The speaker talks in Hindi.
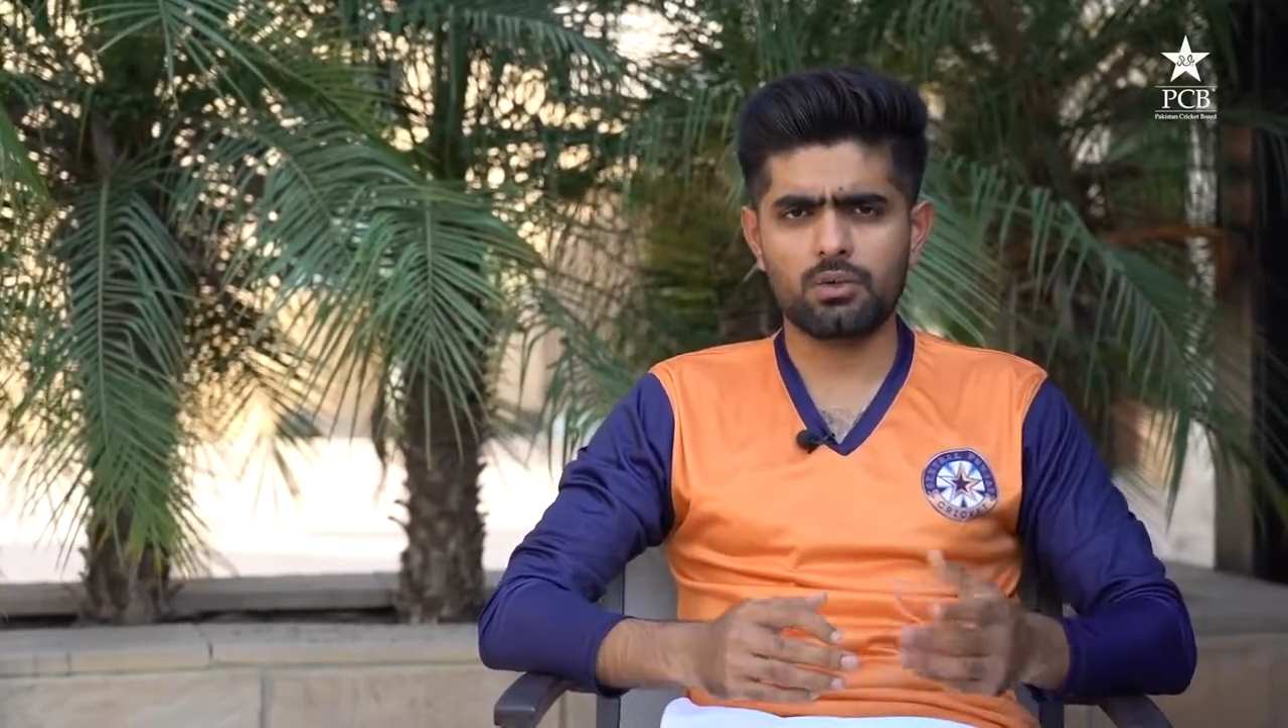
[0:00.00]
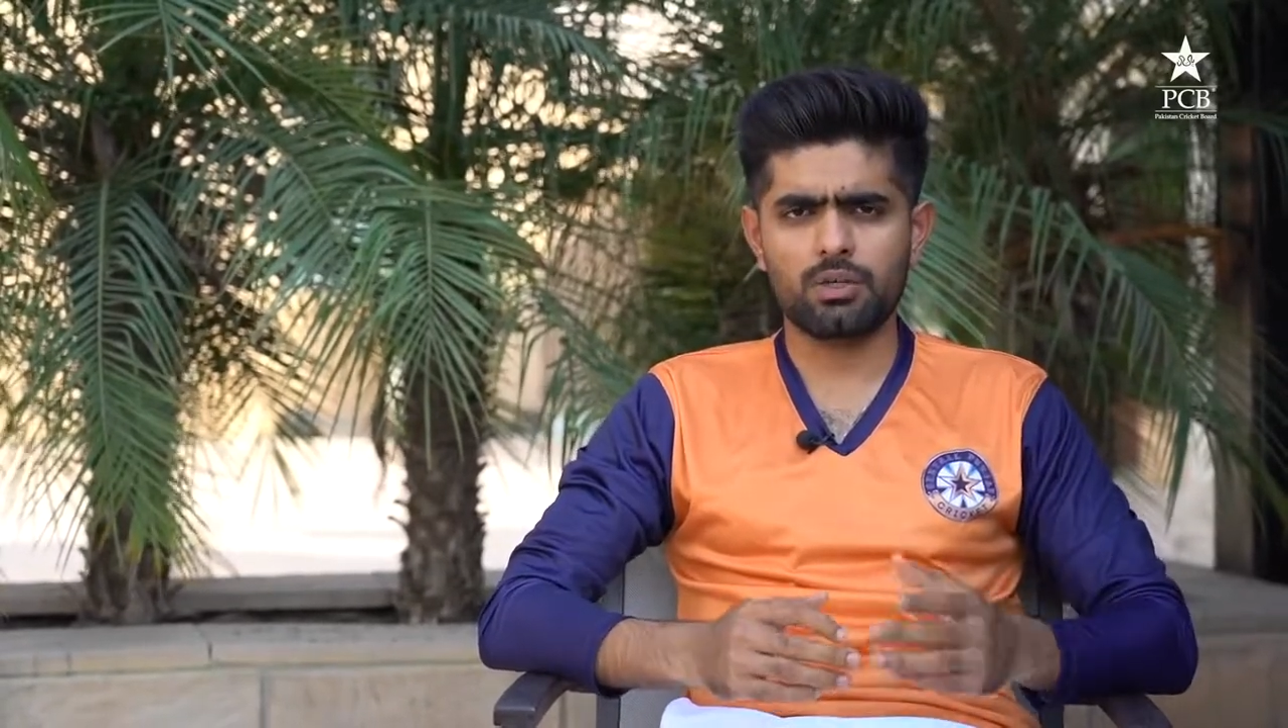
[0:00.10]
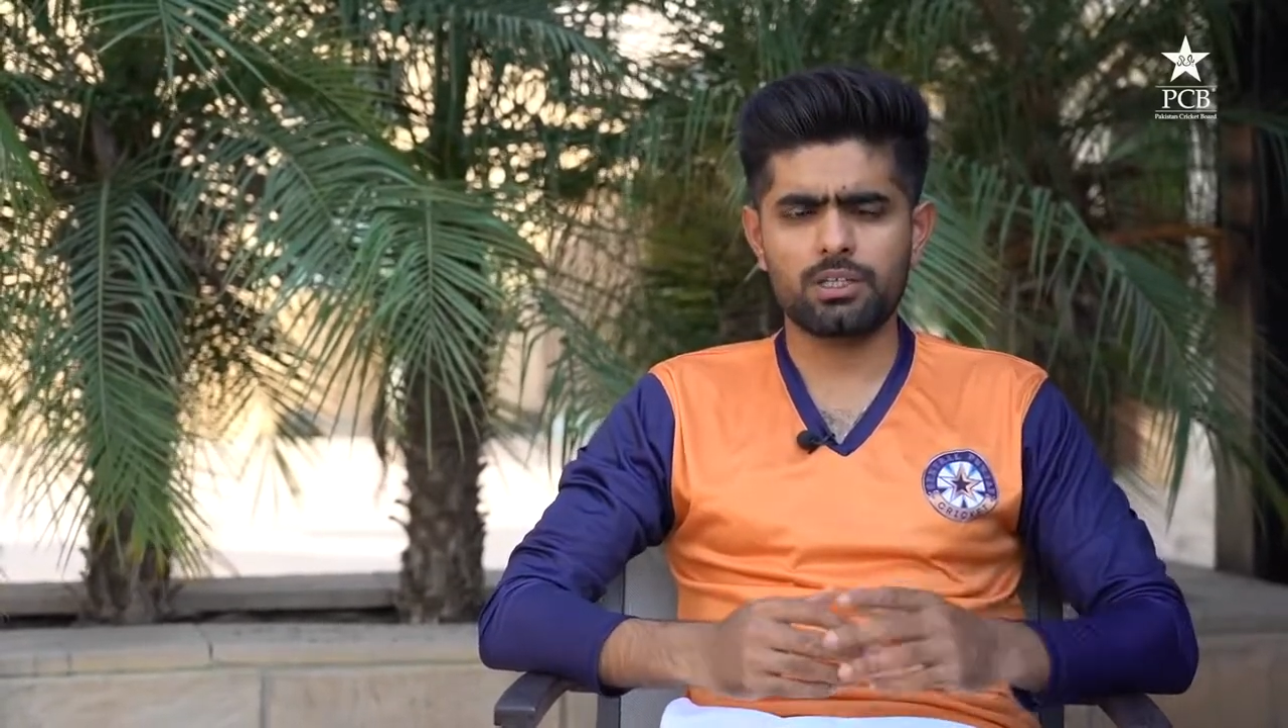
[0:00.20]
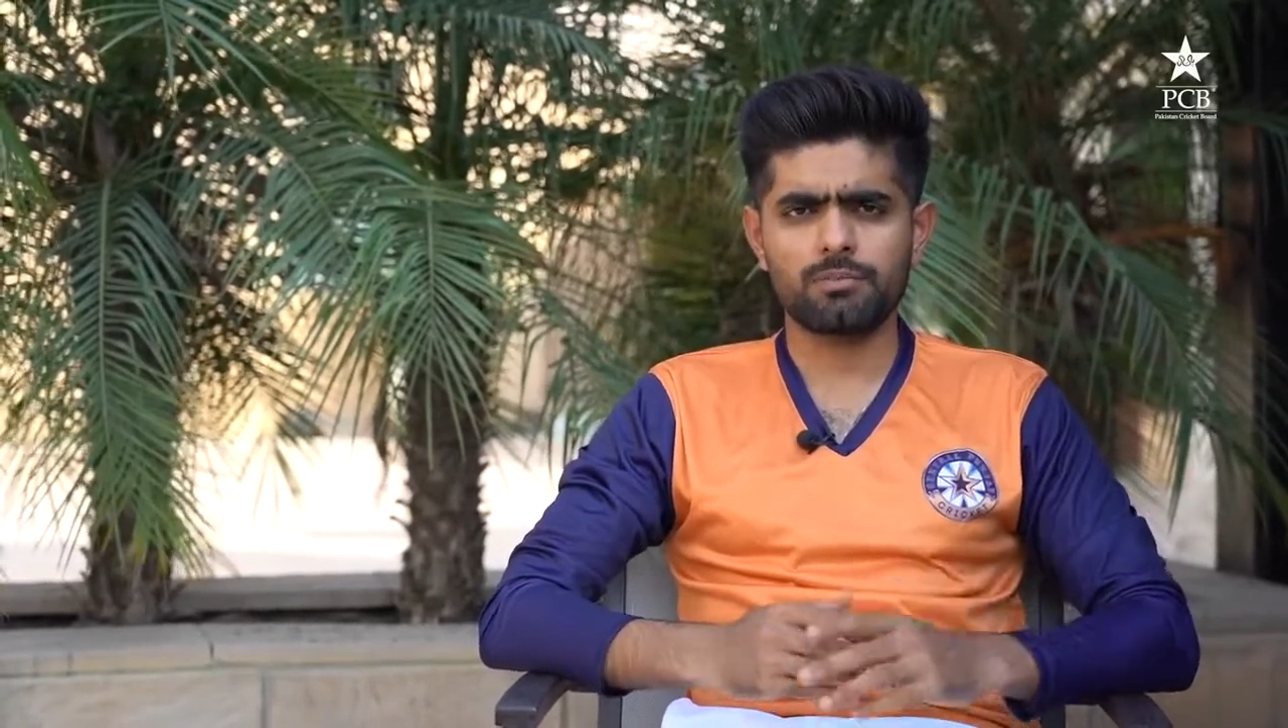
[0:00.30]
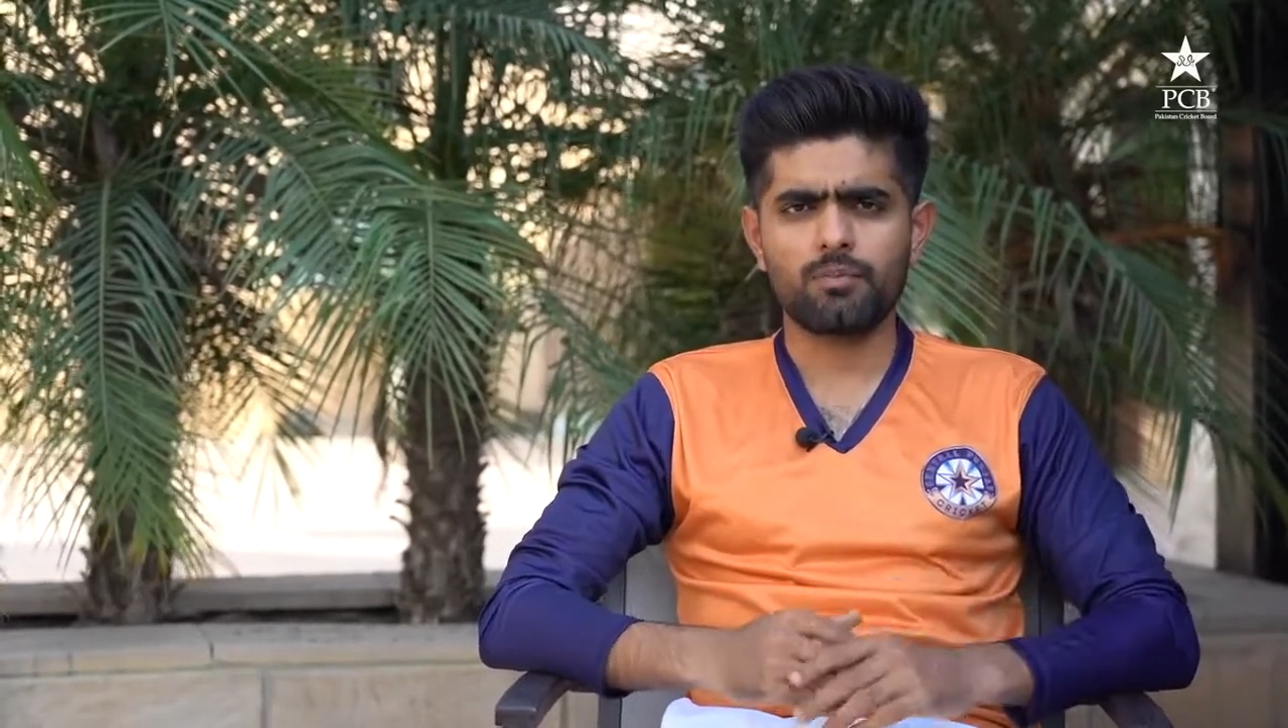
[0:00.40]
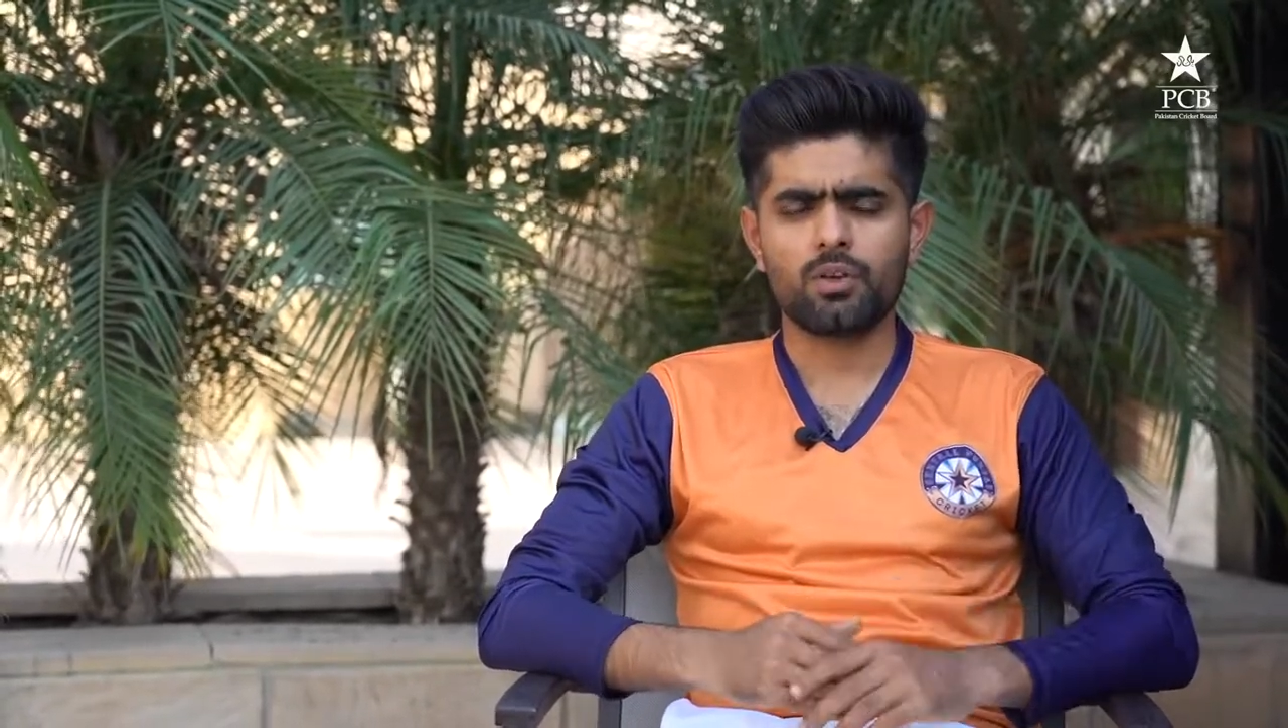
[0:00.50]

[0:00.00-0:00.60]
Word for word: होगी